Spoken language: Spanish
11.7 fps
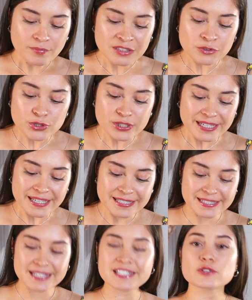Entonces aquí te
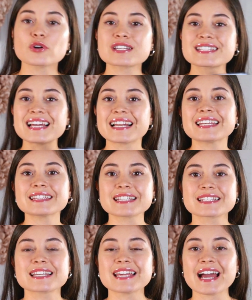está diciendo que si alguien te
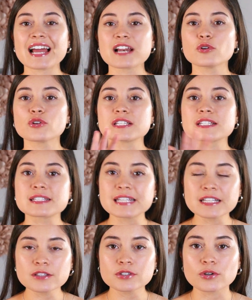enseña algo
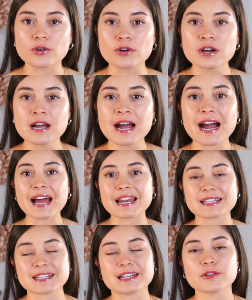distinto a
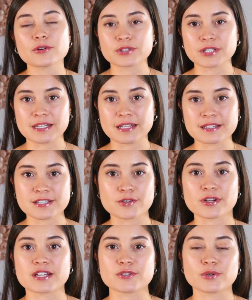la sana doctrina del
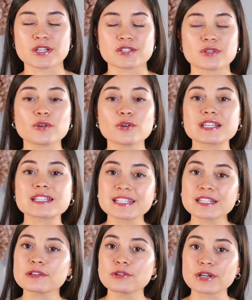Señor Jesucristo, algo
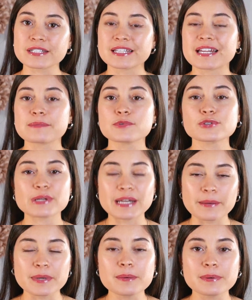distinto a lo que tenemos en
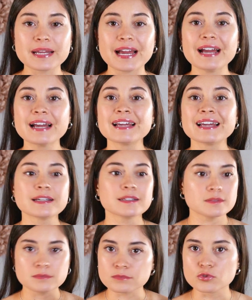la Biblia,
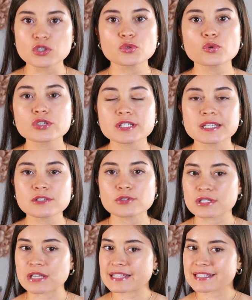no escuches
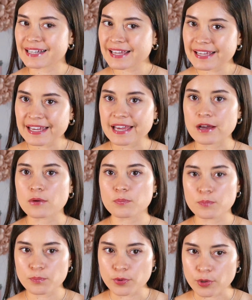eso. Es, alguien que
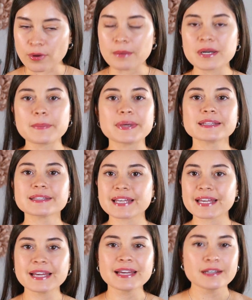
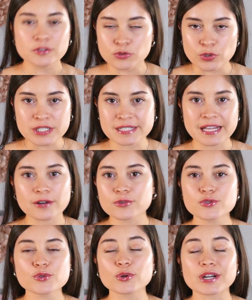probablemente no está
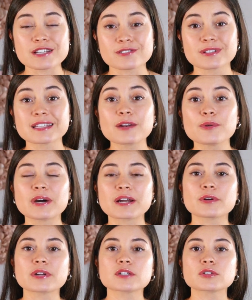con su corazón en el
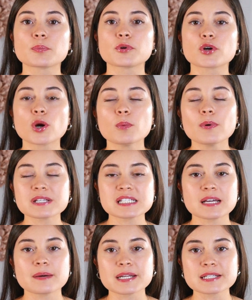lugar correcto, pero ¿cómo vas
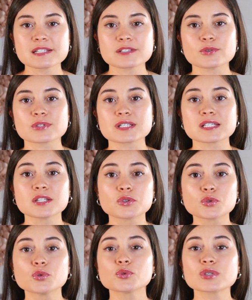a saber esas cosas si
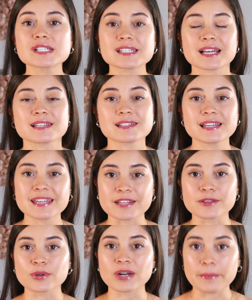tú no estás
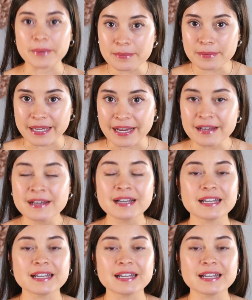leyendo la Biblia?